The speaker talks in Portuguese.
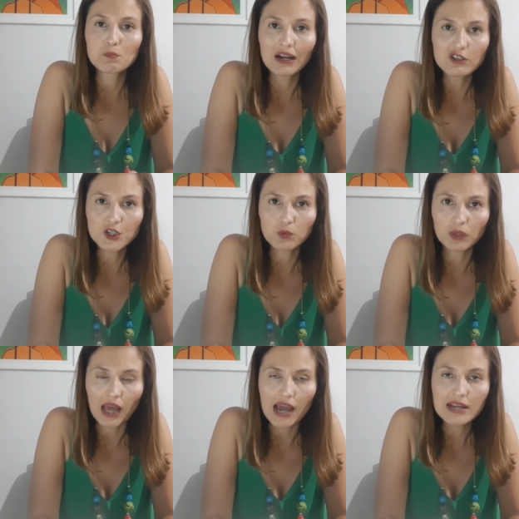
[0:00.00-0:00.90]

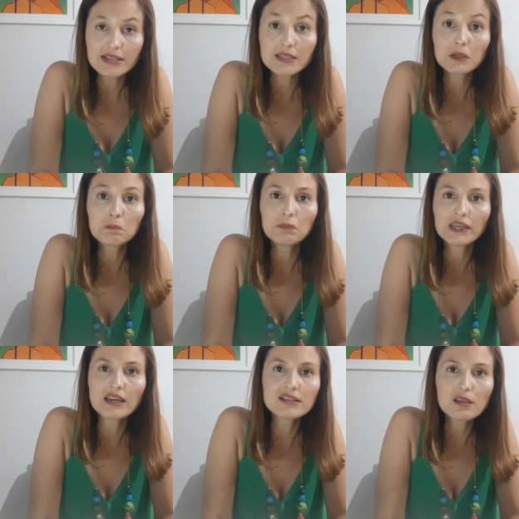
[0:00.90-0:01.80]
particulares
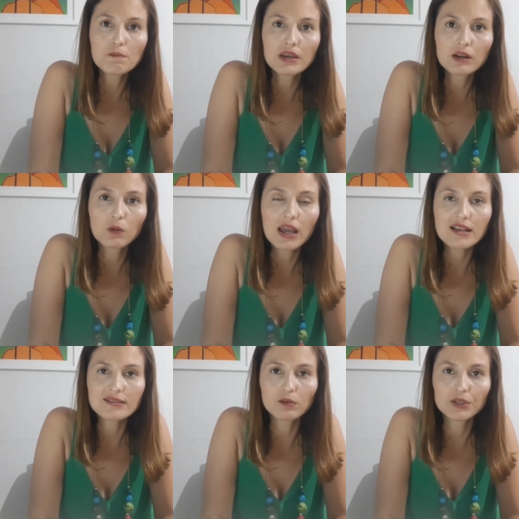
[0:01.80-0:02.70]
também receberam
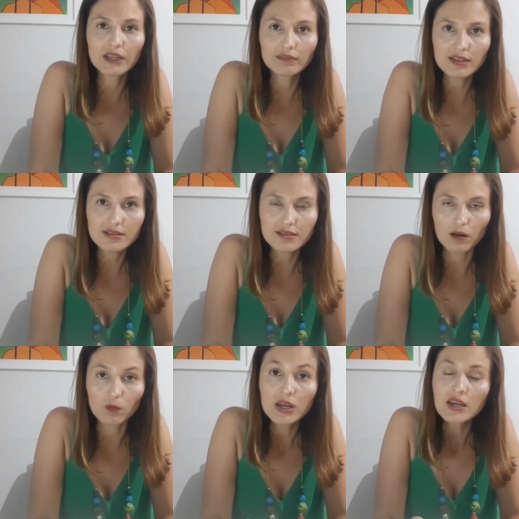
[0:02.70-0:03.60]
essa
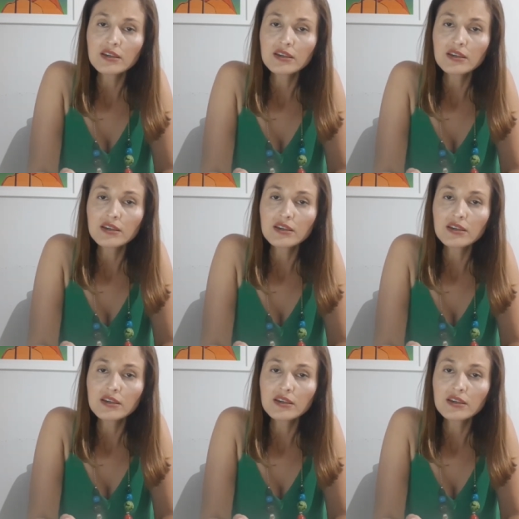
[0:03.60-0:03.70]
orientação.